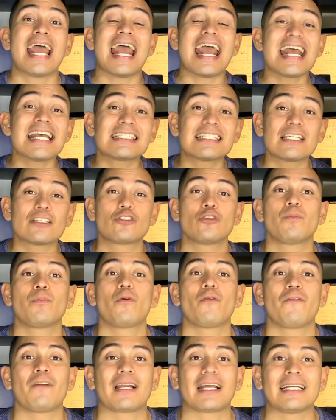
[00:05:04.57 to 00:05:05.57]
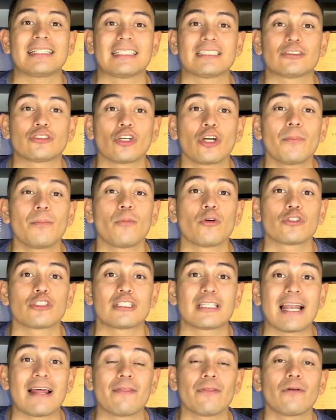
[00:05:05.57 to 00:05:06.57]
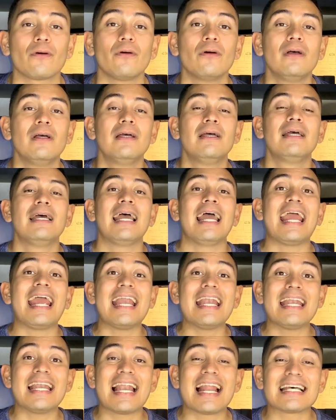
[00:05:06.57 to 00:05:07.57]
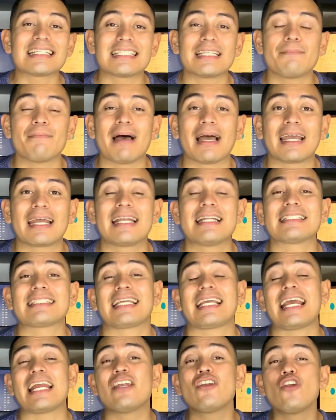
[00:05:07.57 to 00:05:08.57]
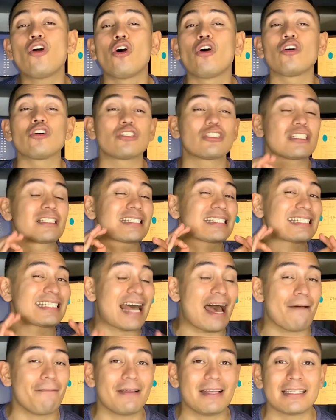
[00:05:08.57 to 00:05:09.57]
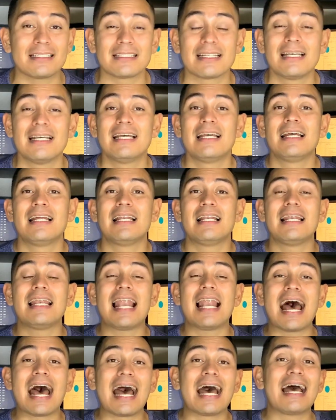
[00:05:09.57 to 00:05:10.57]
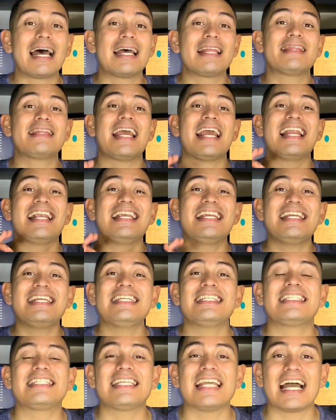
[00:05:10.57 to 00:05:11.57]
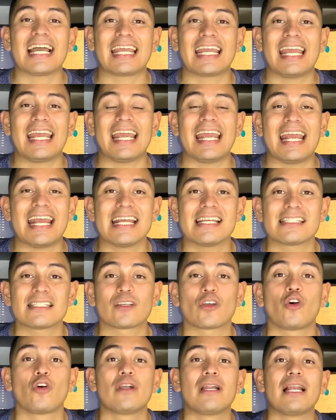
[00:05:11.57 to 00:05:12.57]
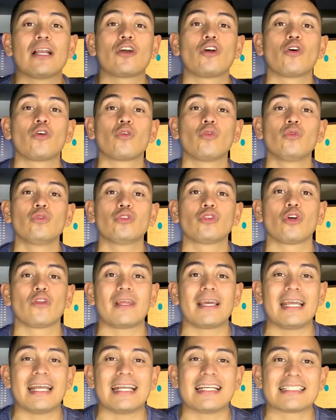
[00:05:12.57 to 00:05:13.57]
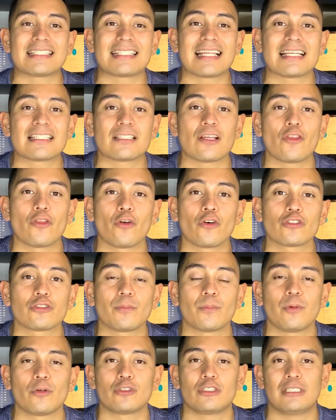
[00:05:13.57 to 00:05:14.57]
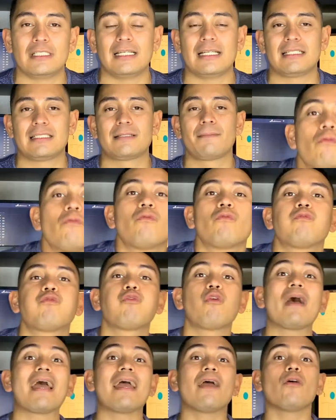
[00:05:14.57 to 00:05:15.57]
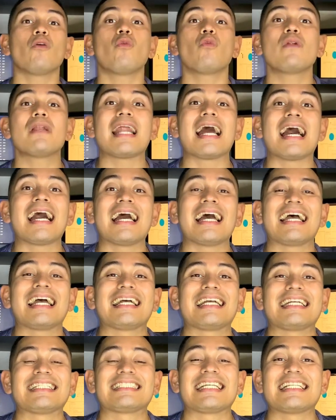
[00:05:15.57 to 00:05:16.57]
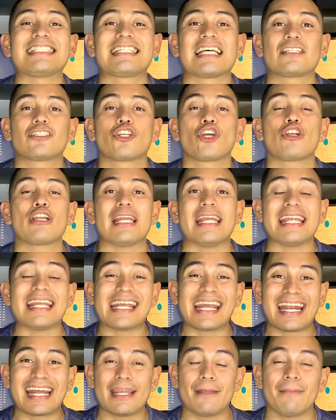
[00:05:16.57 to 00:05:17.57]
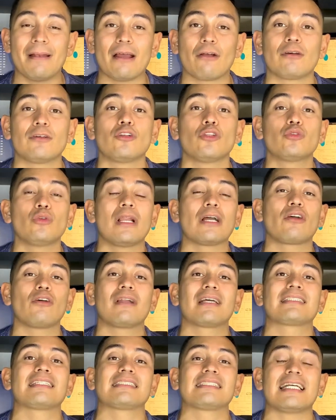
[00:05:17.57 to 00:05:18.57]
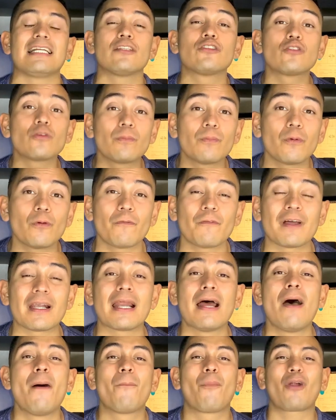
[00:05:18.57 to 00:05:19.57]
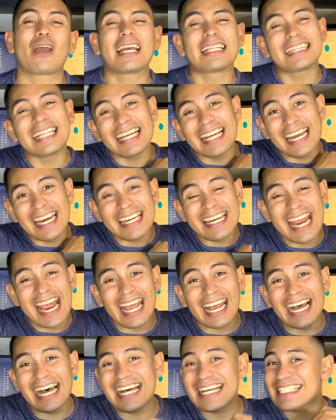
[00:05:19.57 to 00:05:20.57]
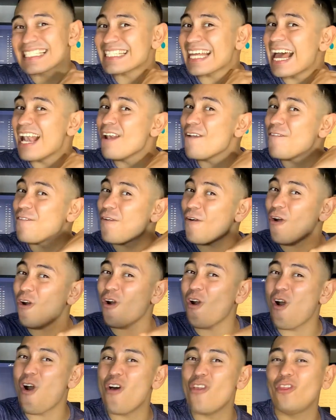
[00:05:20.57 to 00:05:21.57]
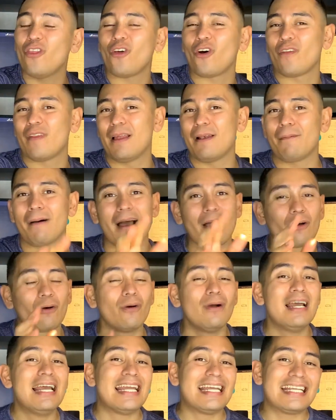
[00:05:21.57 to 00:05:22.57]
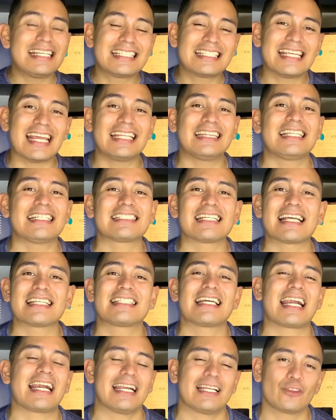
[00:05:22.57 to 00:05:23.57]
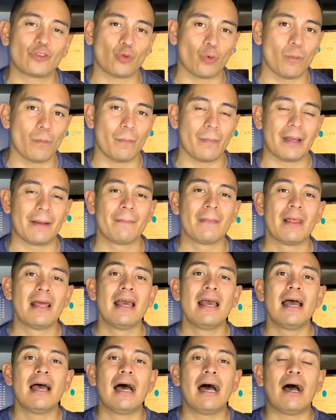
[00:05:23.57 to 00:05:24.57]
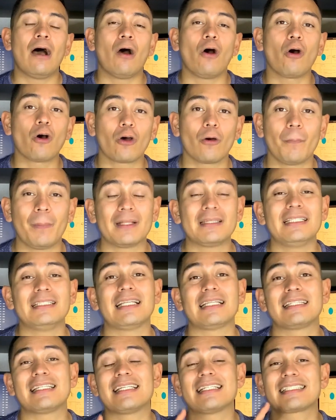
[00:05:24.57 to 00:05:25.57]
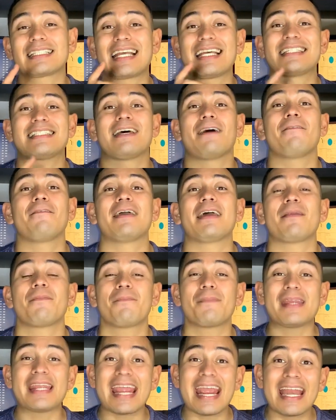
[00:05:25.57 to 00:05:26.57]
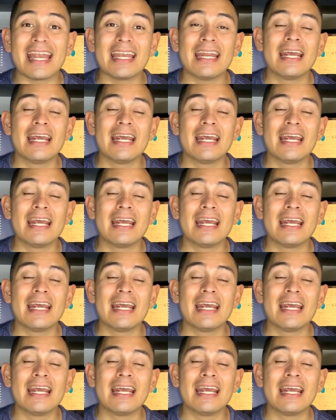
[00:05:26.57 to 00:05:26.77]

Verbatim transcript: este subwoofer que te estoy mostrando en las imágenes que no sabes la delicia que es con el conjunto de estas dos bocinas. Fue una sensación increíble cuando tú le conectas el subwoofer porque te llega hasta el fondo del bajo y sientes ese retumbe. Ojo pandita, tienes que saber bien